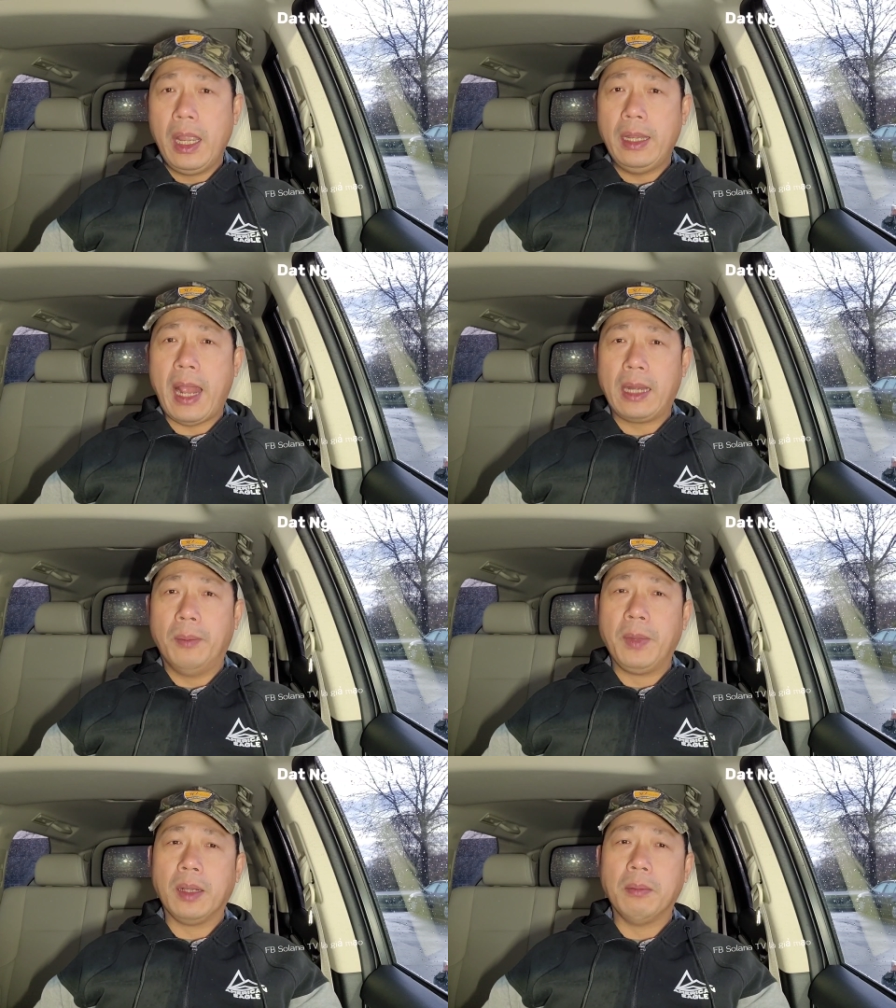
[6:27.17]
Iran
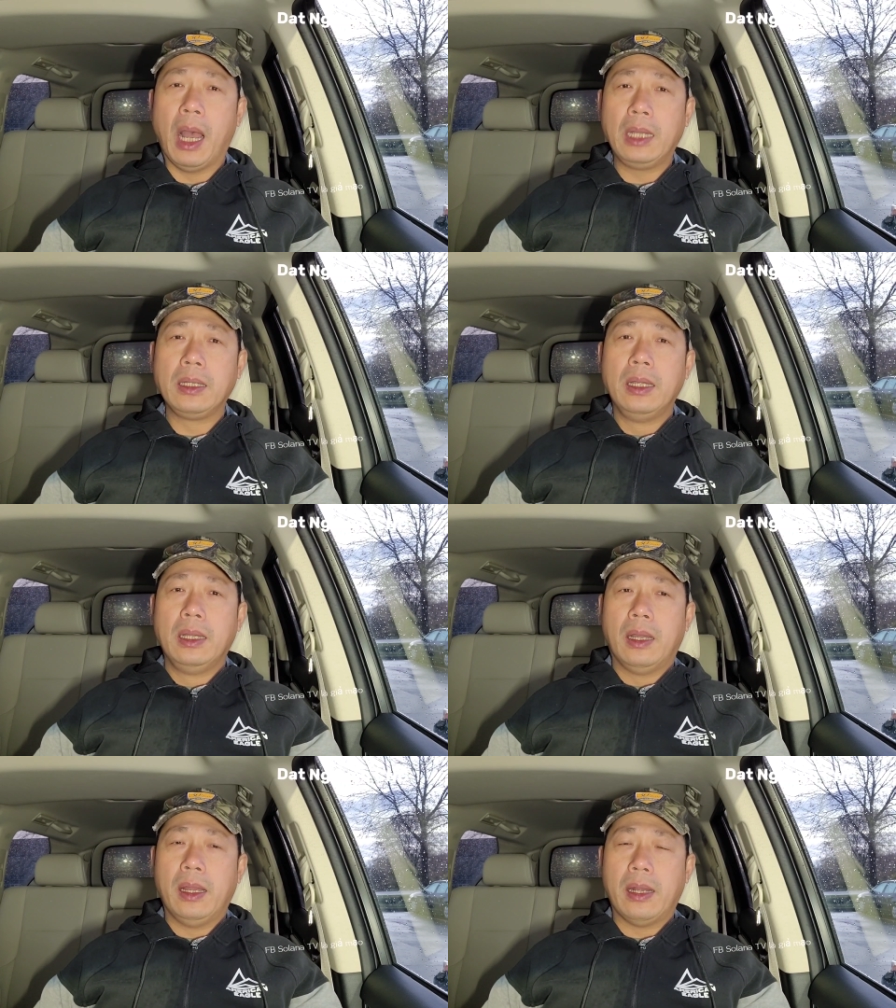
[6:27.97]
lụm đựng mới
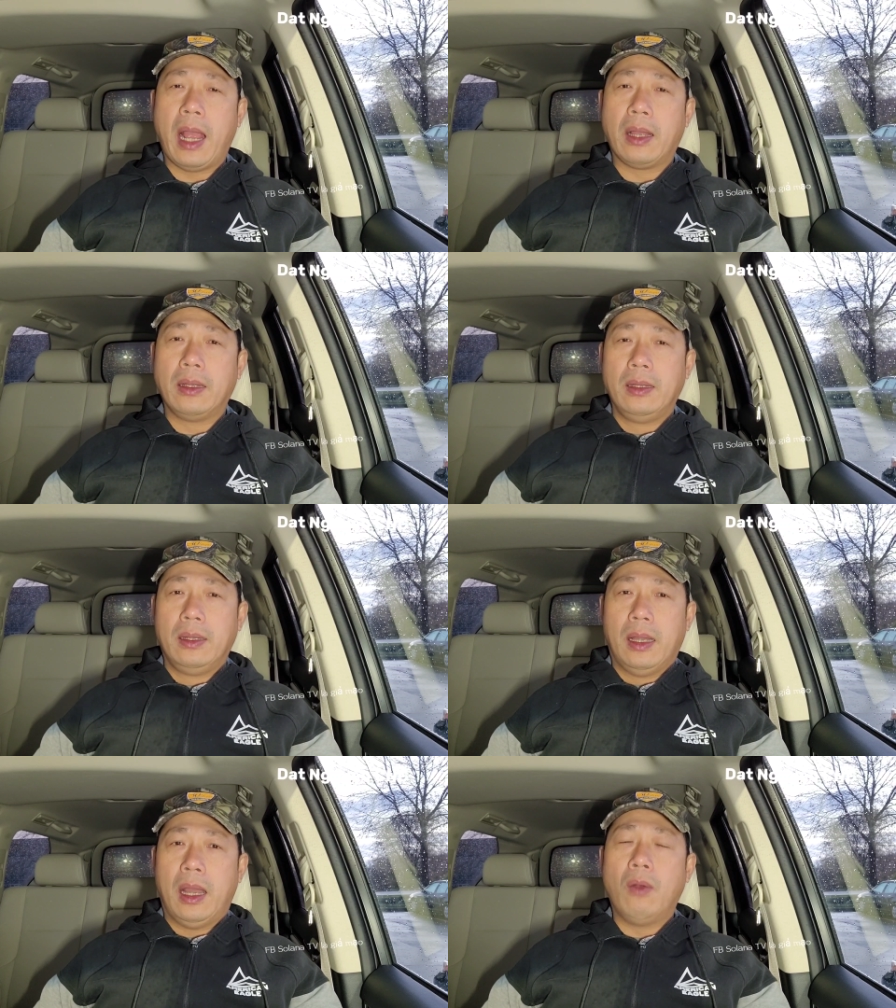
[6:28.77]
Iran
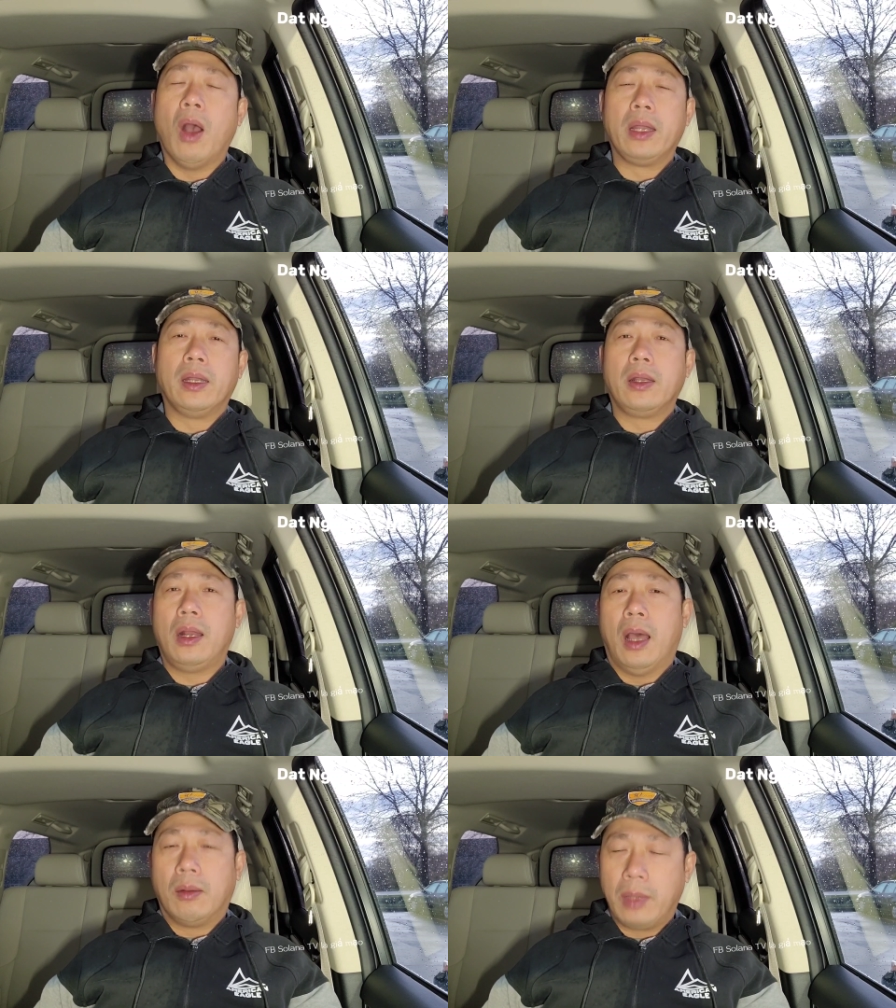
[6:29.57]
à, quên
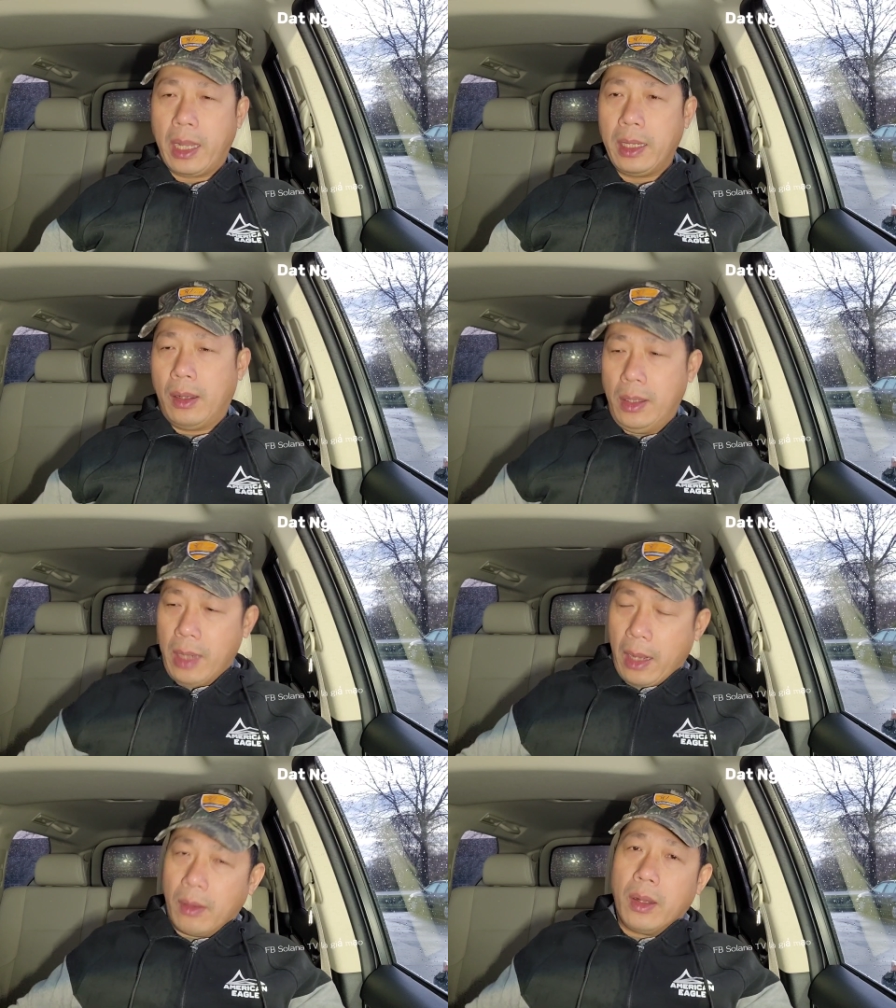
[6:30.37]
nói lộn nãy giờ nói
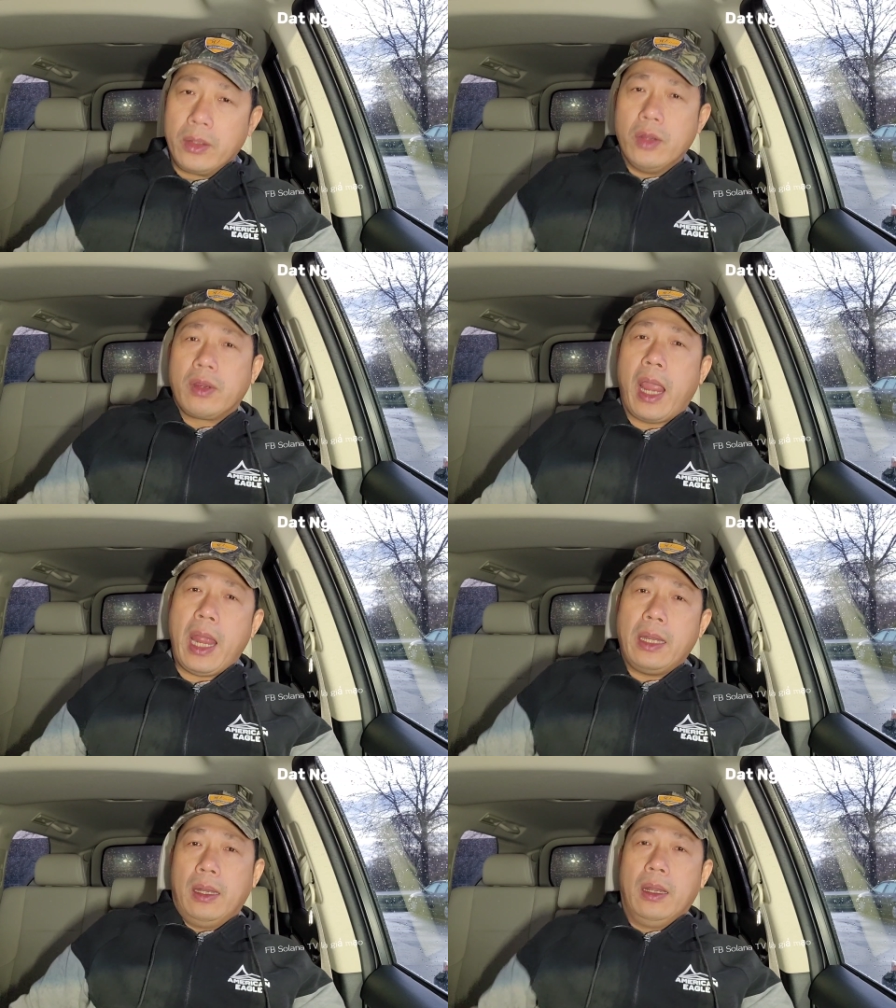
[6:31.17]
Iran
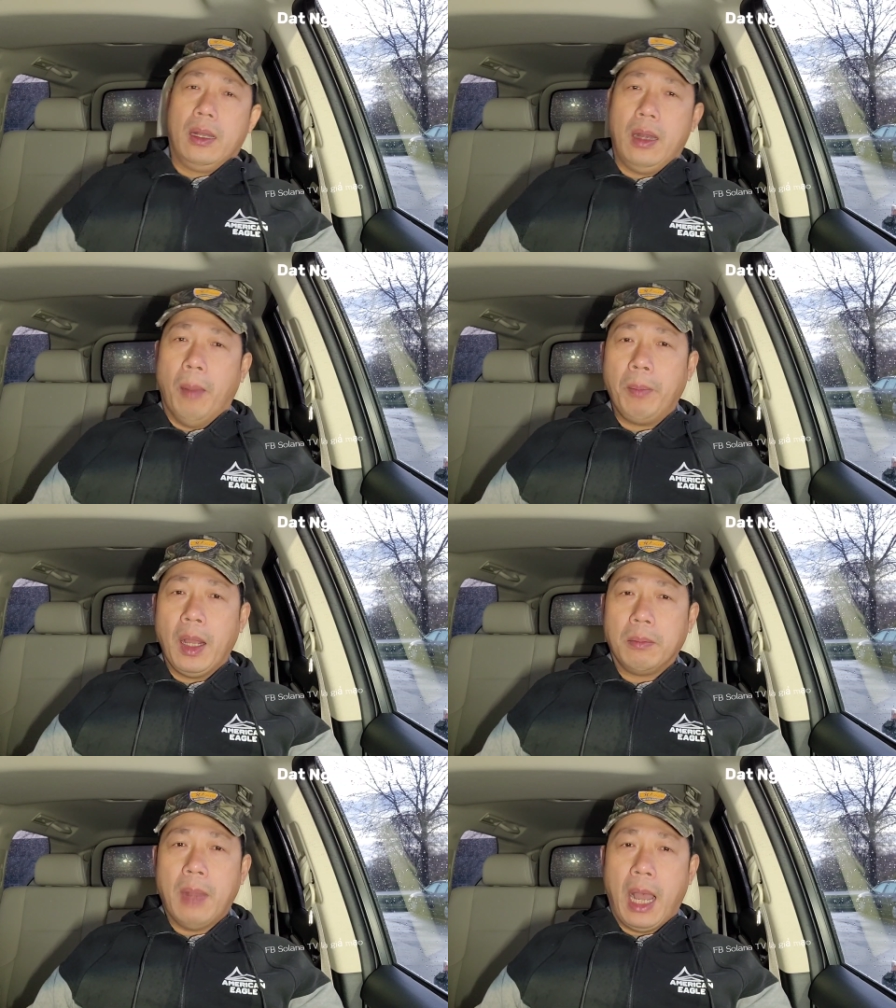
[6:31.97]
Ukraine lụm
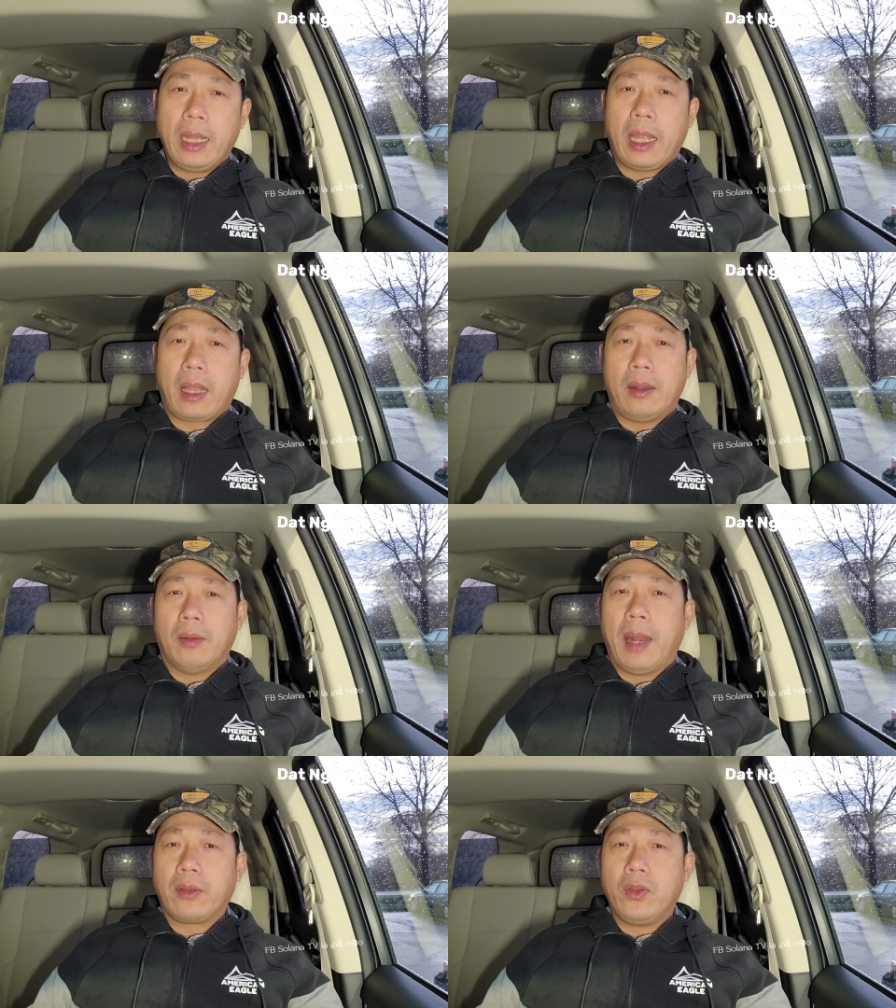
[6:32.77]
đựng mới
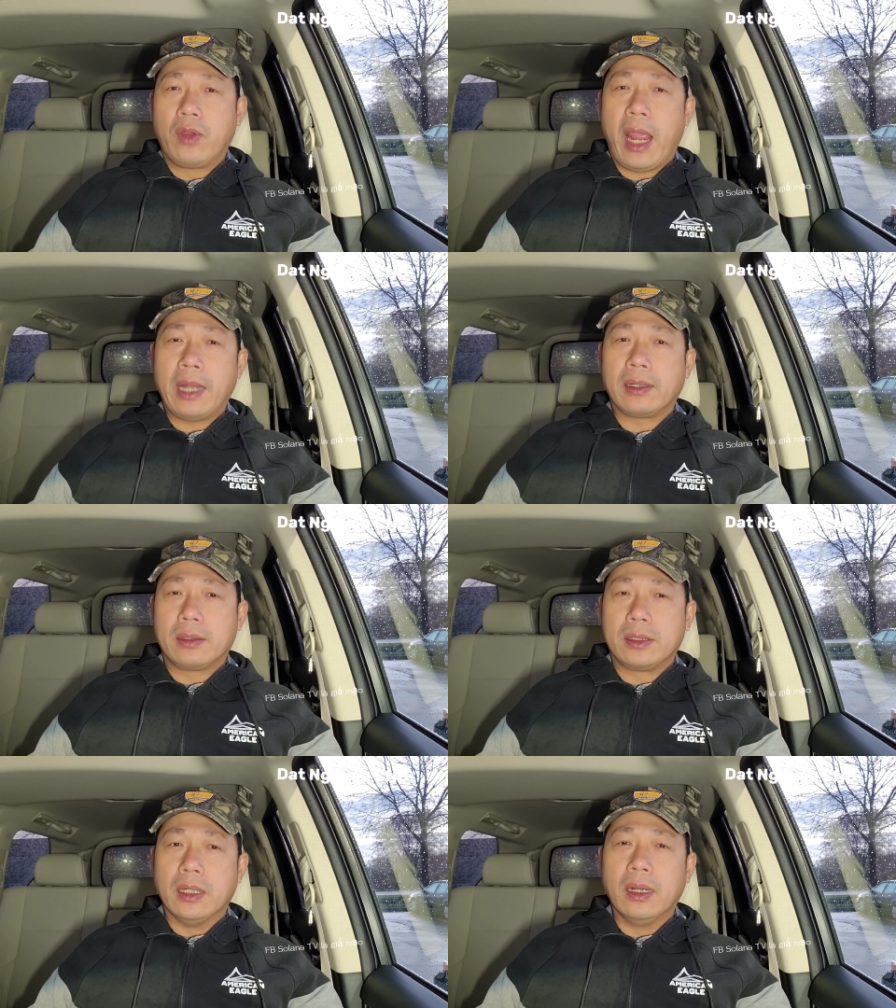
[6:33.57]
rồi bao đầu Ukraine
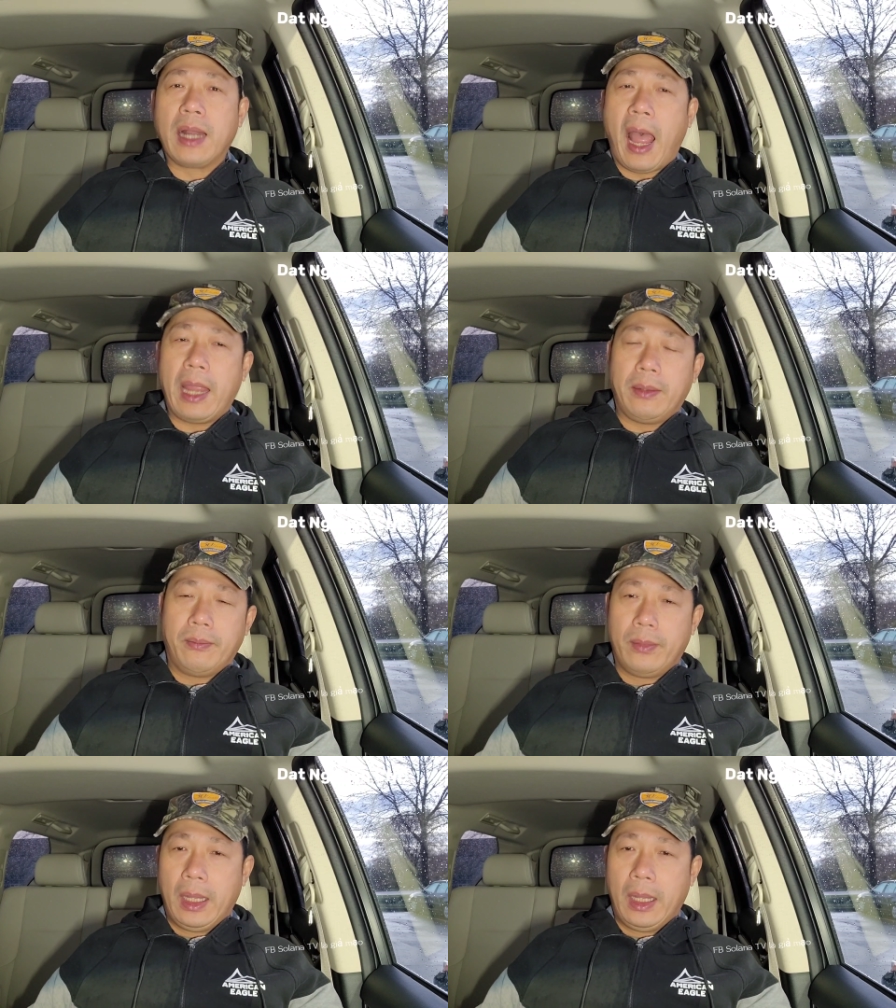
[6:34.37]
sửa lại